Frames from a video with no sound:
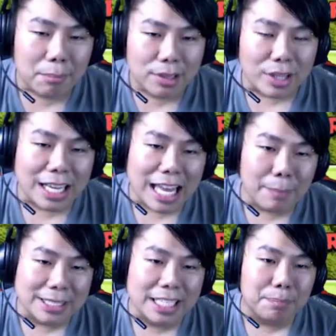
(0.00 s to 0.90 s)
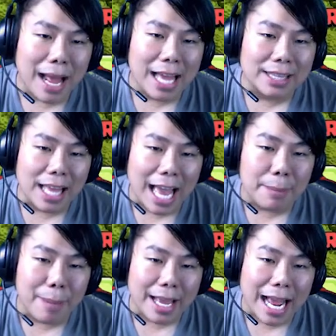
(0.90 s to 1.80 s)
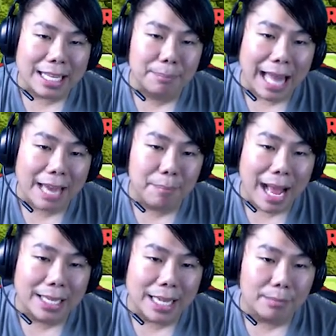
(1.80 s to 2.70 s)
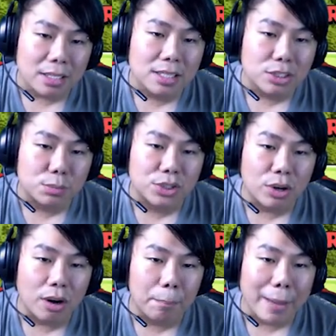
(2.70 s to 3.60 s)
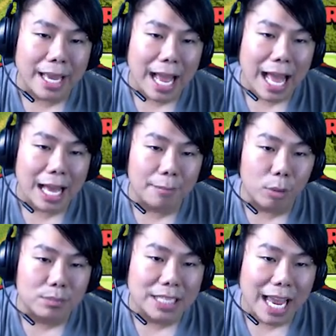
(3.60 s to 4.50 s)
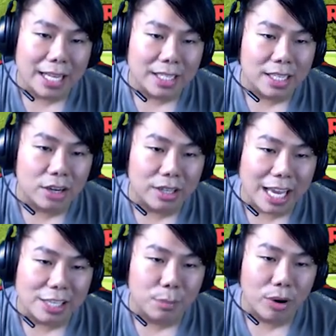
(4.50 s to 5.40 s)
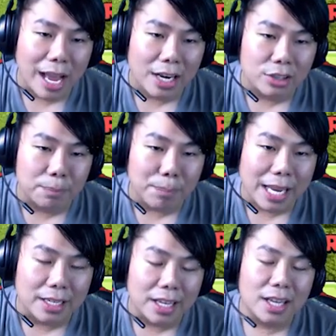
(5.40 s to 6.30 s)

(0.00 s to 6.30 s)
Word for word: รถกำลังประชิดบ้าน ให้เป็กก้าทำลายบ้านนะครับ นั่นคือจุดประสงค์ของเป็กก้าผมแช่ทั้งอีเกิลทั้งเอ็กซ์โบให้แล้วแชมเปี้ยน